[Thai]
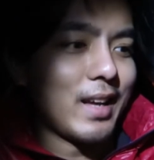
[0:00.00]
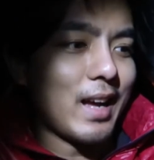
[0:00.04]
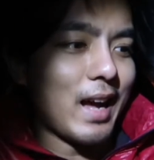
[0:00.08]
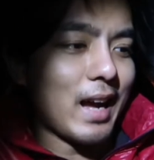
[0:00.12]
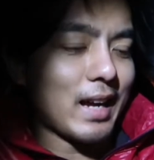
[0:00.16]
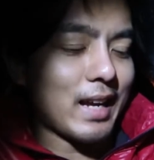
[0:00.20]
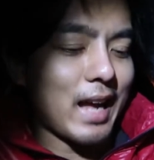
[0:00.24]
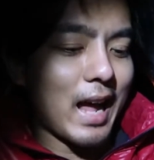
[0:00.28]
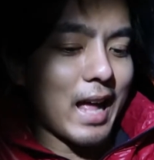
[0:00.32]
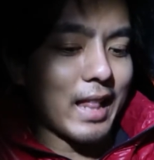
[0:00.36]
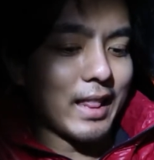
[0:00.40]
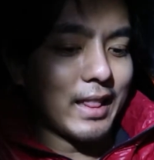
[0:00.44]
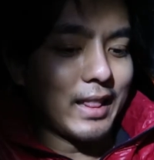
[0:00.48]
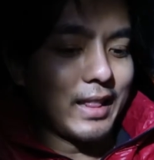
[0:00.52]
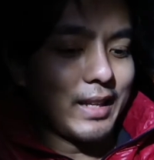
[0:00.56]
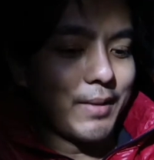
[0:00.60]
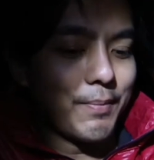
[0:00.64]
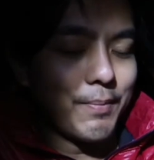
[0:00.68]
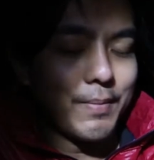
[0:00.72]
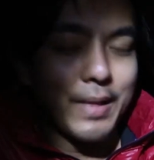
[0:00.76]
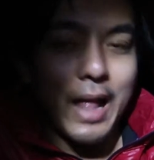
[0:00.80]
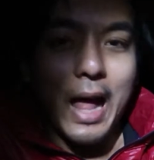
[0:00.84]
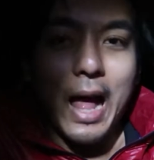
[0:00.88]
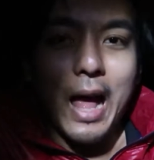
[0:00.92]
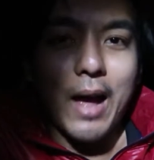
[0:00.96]
อากาศเริ่
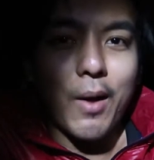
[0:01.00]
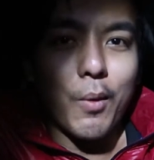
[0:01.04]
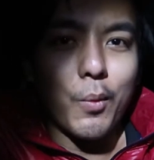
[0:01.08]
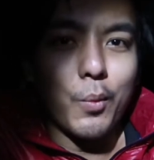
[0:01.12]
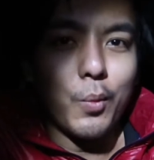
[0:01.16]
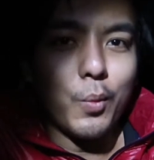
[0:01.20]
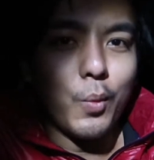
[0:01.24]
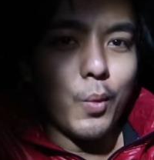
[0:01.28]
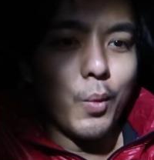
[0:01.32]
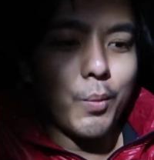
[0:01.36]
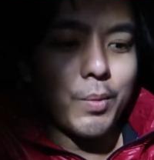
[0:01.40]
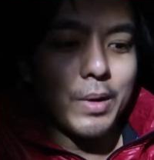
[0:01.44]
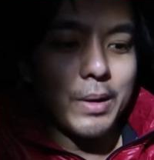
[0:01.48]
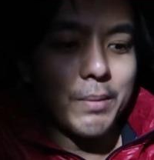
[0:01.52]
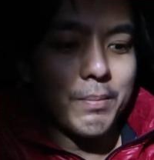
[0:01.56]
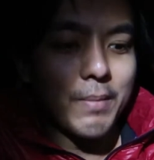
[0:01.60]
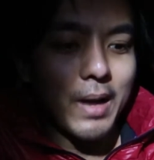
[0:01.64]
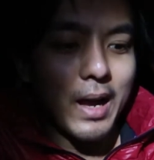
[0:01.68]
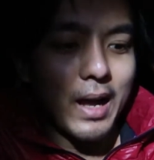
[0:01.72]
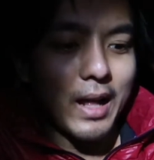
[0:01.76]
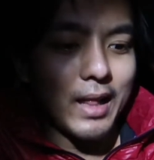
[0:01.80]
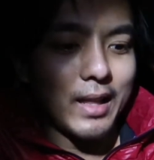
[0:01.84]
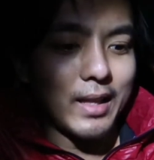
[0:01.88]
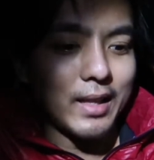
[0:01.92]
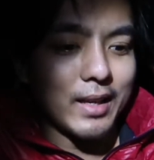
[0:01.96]
มหนาววูบขึ้น
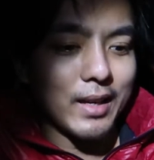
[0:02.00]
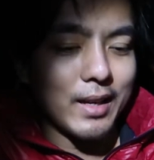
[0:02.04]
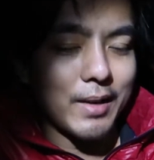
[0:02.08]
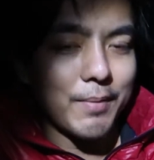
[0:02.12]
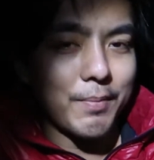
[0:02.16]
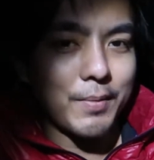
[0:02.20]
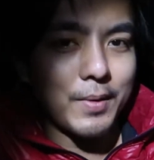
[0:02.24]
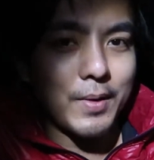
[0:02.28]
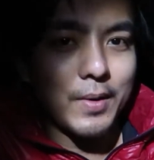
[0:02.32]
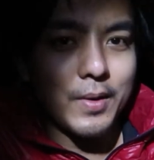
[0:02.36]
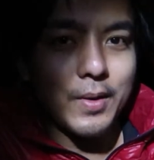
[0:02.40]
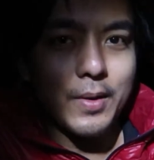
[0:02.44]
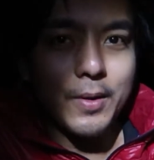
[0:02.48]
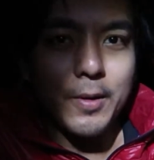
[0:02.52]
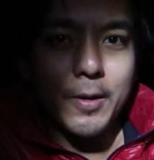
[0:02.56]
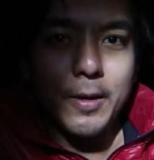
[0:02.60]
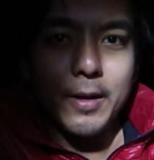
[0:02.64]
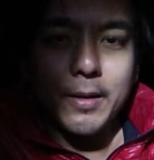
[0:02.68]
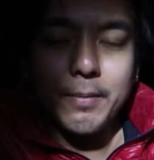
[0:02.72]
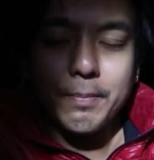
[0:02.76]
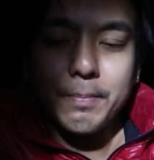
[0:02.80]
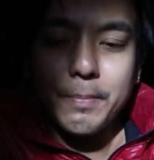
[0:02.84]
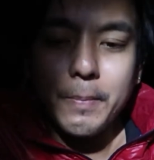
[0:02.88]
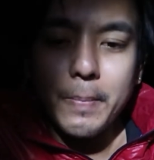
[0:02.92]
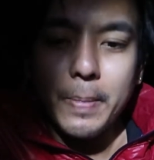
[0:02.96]
มาเลยนะครับ ก็
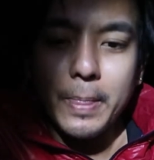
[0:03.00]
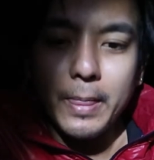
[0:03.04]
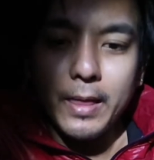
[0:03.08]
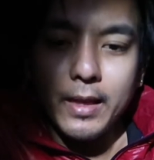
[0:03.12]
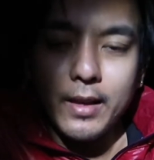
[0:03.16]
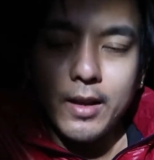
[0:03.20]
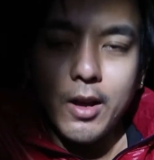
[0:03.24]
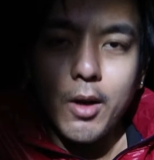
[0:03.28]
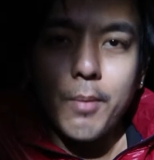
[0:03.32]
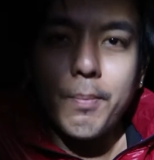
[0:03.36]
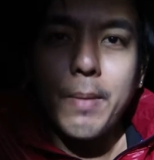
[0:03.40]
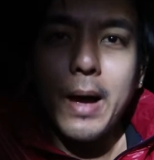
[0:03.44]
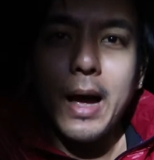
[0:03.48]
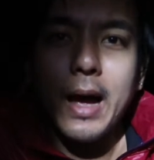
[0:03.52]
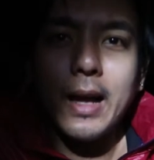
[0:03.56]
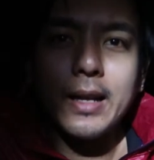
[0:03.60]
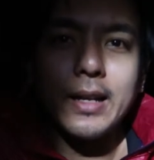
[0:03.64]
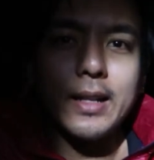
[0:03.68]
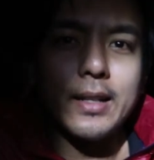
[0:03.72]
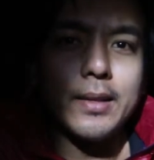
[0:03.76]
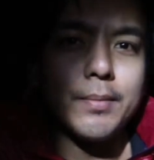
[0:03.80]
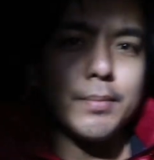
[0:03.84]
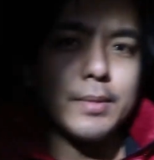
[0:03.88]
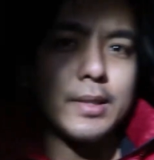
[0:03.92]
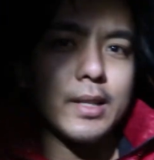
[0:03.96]
เข้าป่าอ
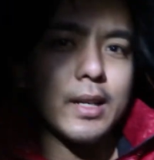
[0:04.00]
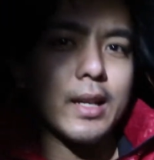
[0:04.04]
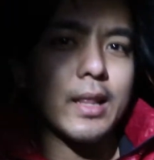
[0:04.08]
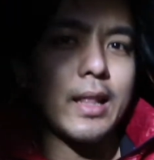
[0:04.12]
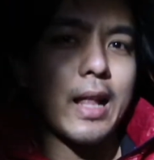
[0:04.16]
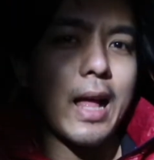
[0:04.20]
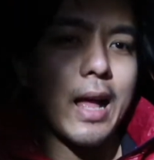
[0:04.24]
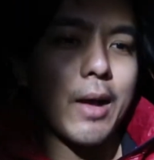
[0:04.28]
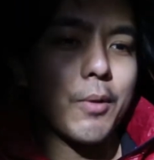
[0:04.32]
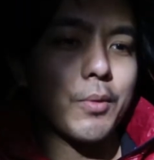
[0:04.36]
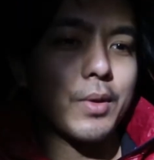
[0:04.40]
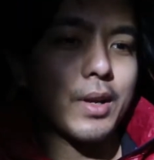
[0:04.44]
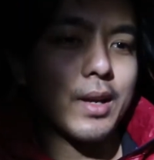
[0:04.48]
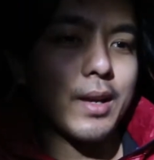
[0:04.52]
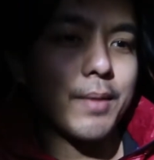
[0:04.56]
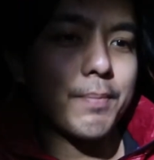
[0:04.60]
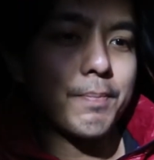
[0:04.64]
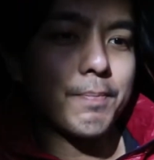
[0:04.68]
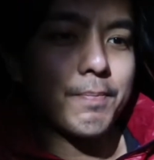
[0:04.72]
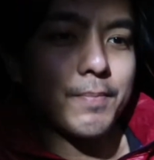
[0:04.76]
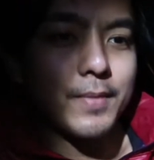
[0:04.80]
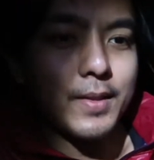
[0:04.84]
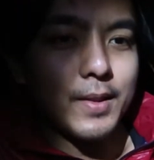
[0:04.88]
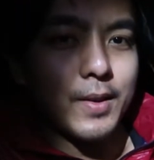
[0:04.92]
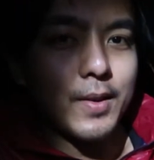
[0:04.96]
ย่าลืมเสื้อกันหนาวนะครับ
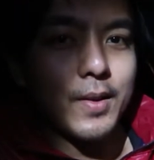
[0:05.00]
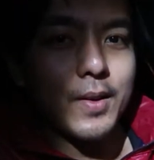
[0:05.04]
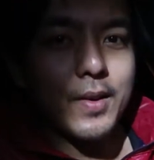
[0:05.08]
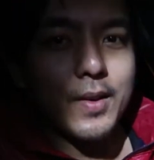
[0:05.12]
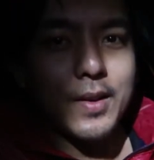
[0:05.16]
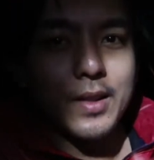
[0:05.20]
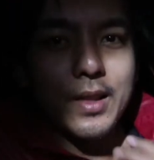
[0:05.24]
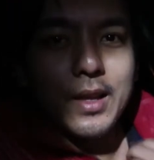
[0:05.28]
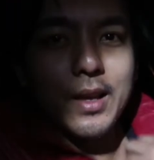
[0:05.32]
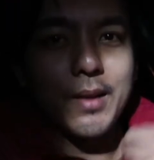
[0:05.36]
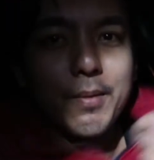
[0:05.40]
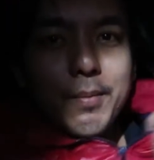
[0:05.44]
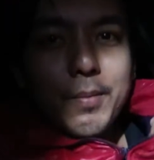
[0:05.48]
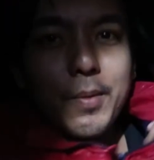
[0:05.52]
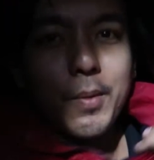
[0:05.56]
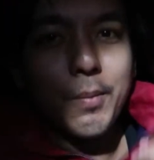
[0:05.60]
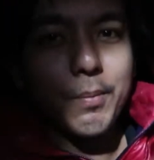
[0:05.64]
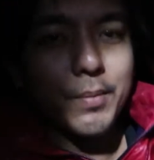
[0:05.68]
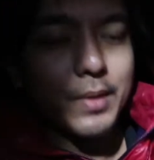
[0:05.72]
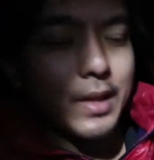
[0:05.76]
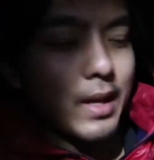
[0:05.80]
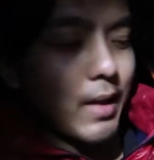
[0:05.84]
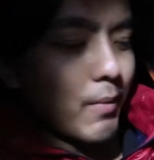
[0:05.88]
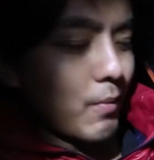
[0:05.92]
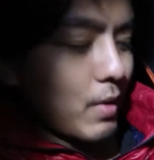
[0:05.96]
ก็เนี่ยผม
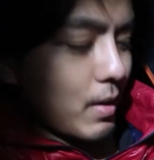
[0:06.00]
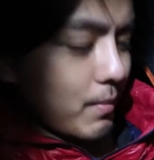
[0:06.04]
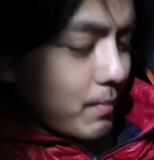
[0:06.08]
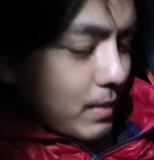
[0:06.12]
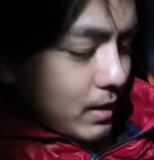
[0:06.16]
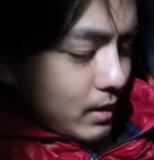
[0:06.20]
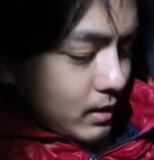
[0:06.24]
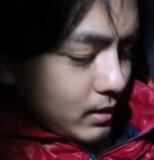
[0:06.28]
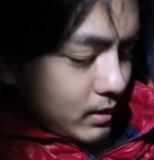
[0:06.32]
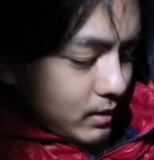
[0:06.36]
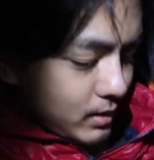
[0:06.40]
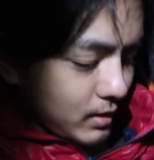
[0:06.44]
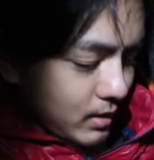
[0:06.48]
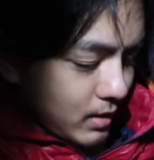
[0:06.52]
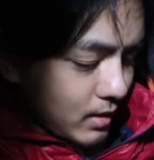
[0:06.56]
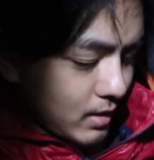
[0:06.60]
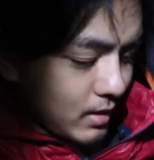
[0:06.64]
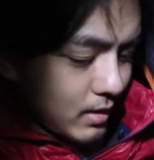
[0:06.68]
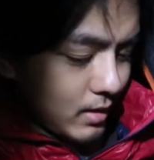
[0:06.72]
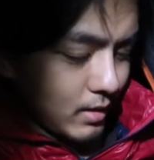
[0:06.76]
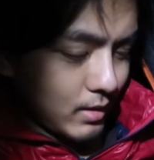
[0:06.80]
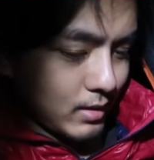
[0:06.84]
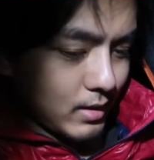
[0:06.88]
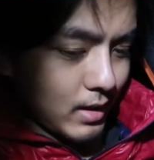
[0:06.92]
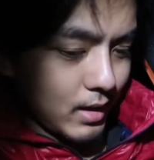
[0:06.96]
เตรียมไว้เป็นเสื้อ
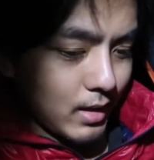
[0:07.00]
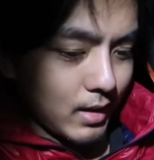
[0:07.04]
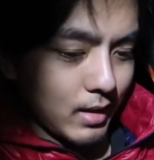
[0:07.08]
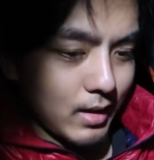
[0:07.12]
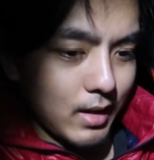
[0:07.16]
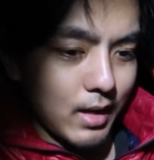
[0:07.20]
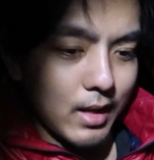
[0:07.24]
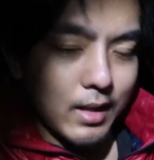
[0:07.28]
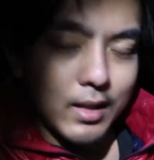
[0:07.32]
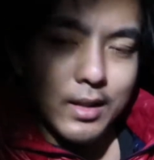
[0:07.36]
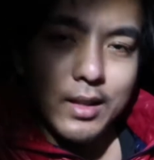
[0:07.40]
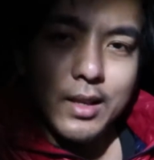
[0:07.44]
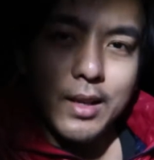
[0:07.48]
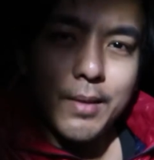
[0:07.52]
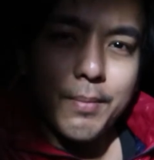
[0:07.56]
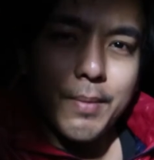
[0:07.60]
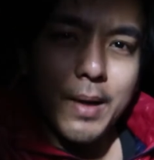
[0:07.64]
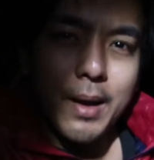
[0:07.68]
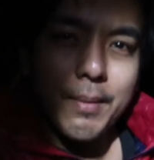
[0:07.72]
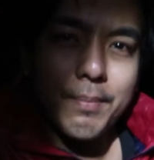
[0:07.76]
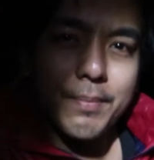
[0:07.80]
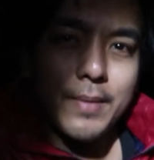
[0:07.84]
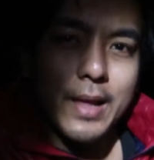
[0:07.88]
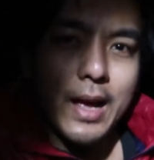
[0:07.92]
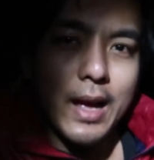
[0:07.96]
แจ็คเก็ตที่
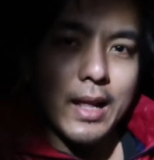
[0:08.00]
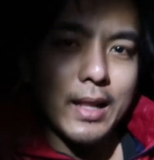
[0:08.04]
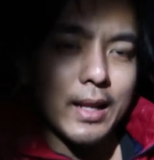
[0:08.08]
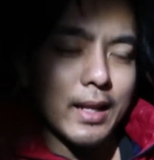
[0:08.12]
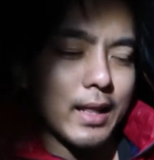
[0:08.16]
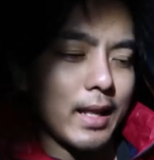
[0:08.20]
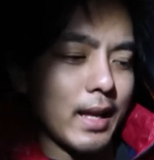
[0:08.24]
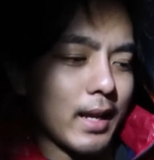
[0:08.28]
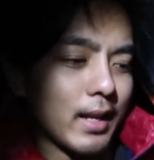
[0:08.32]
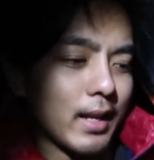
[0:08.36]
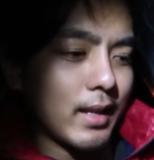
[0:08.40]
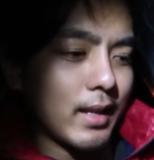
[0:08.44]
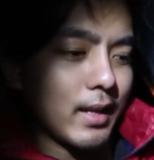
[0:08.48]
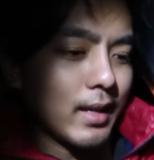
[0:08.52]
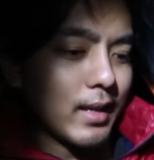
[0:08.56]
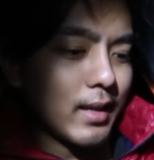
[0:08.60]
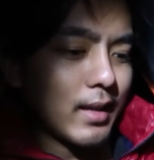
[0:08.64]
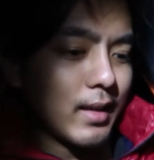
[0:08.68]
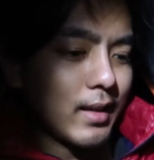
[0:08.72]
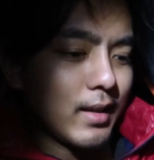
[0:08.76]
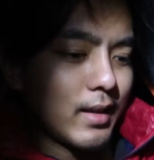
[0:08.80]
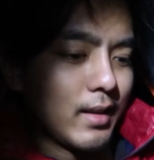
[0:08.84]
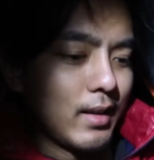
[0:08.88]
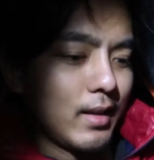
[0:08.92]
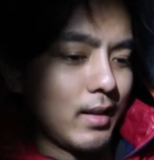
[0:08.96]
พับได้เล็นะ
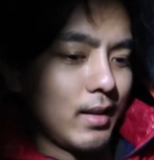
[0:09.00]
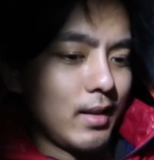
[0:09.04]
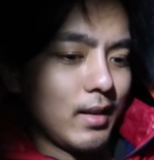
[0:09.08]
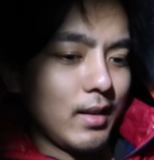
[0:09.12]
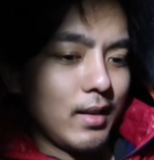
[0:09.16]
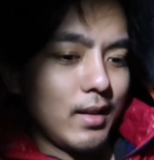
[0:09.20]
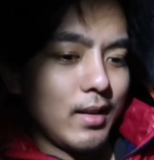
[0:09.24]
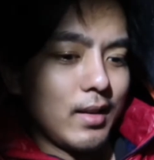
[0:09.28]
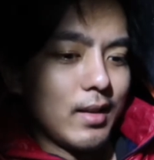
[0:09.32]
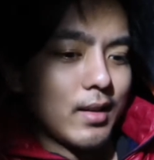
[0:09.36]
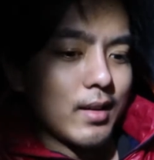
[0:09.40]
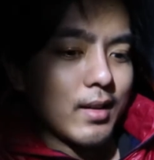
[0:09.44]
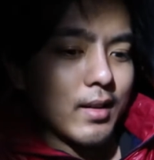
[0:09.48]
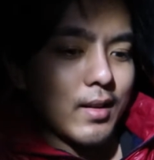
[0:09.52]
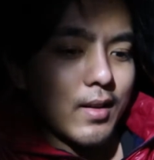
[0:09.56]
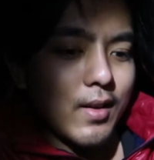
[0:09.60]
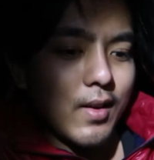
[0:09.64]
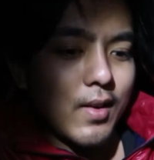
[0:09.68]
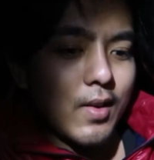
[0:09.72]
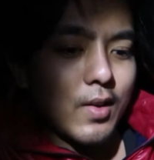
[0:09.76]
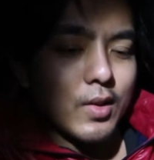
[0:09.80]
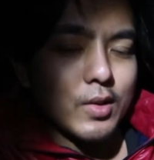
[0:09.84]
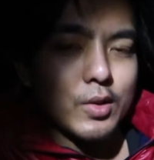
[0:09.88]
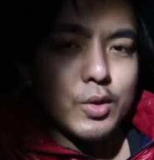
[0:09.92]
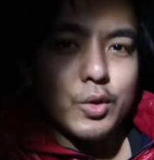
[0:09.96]
ฮะ
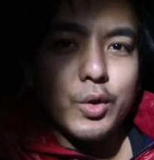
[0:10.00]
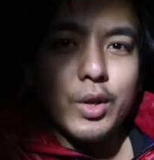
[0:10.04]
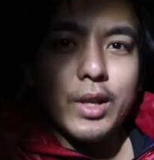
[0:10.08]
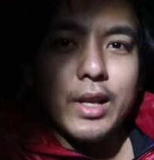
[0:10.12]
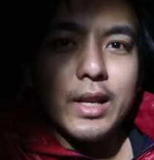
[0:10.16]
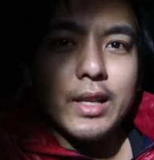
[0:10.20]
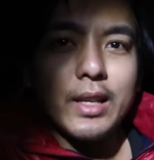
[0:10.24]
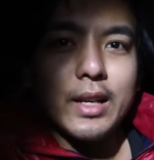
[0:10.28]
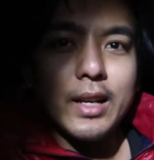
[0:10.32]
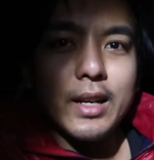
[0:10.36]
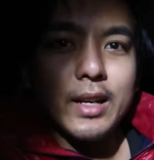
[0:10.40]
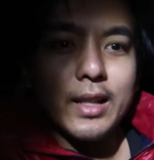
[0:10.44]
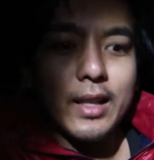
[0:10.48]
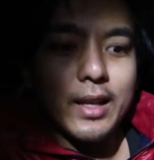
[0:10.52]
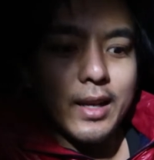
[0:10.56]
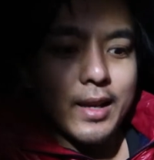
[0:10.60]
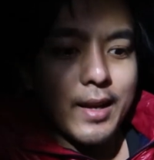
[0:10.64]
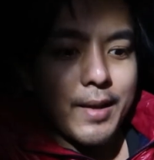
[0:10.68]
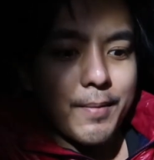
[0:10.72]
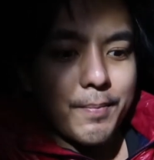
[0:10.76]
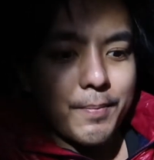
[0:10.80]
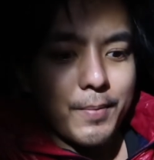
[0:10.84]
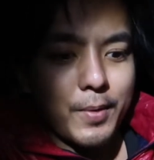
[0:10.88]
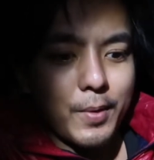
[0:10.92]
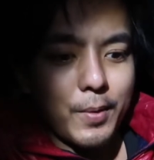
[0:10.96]
ก็ช่วยได้เยอะนะค
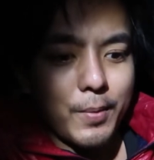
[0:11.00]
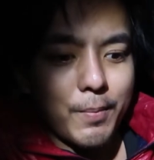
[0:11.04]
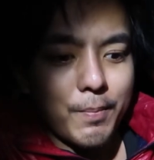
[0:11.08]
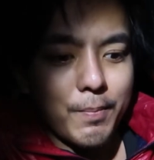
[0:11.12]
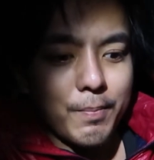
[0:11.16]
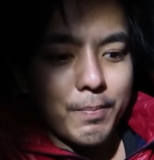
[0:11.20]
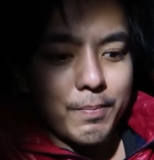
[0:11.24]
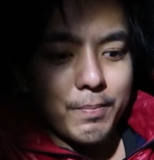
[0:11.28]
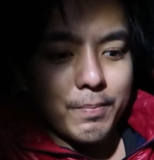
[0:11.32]
รับผม